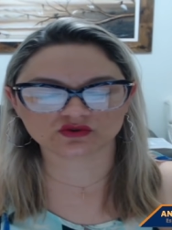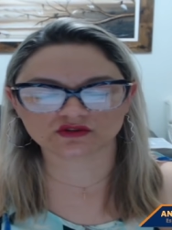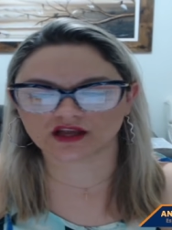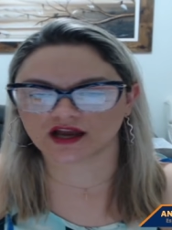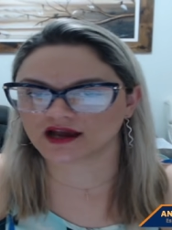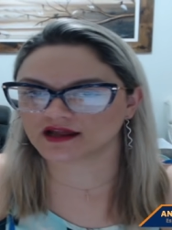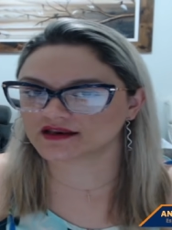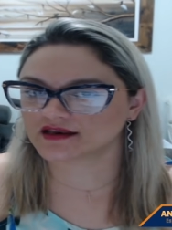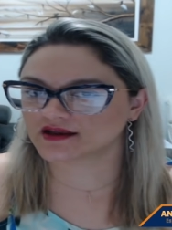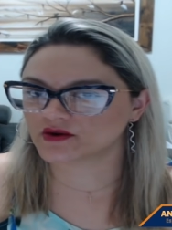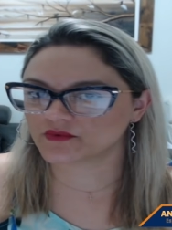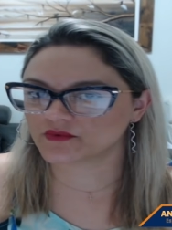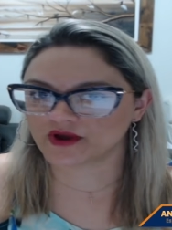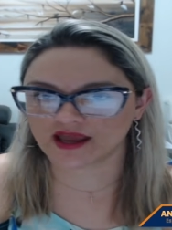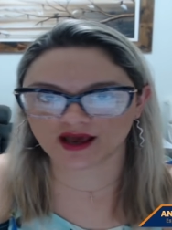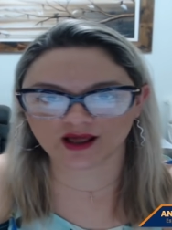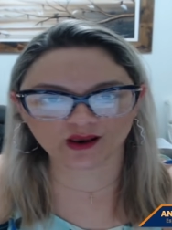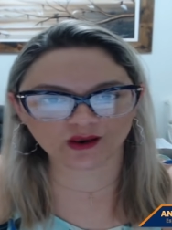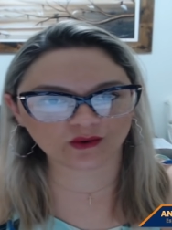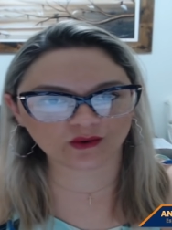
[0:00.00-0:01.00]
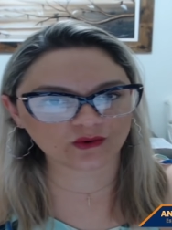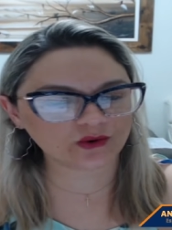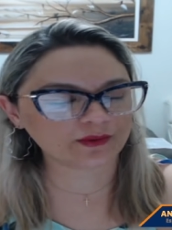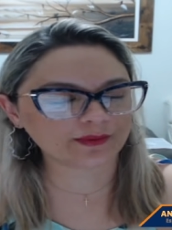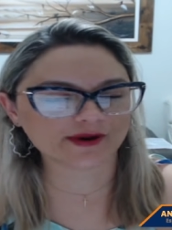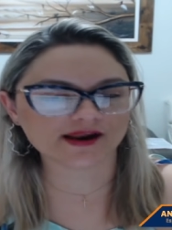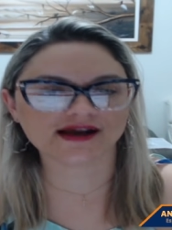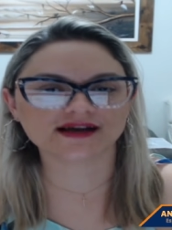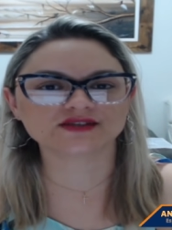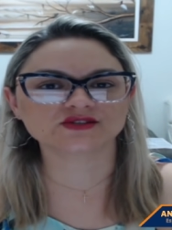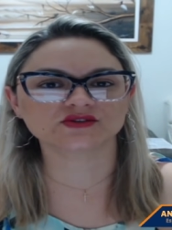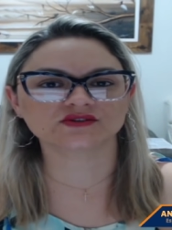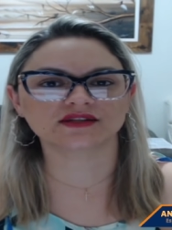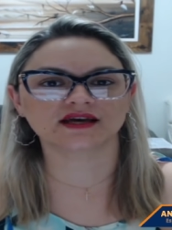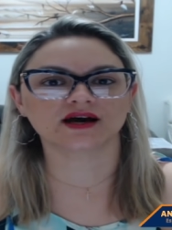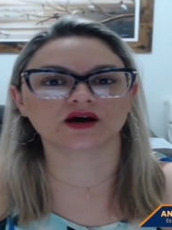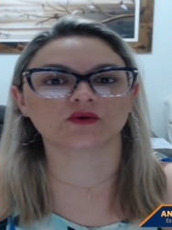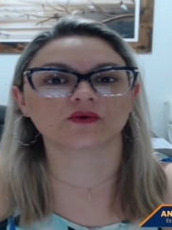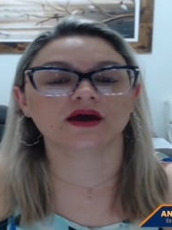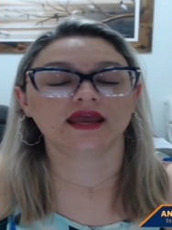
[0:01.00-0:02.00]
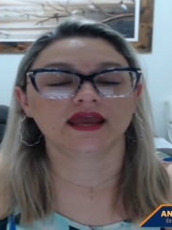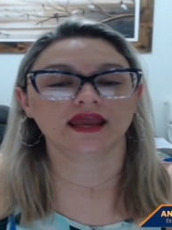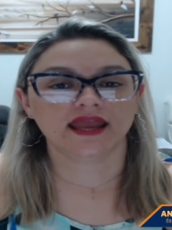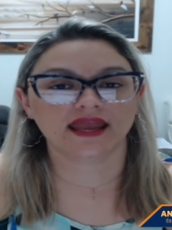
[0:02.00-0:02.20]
tá? Não é a longo prazo, não.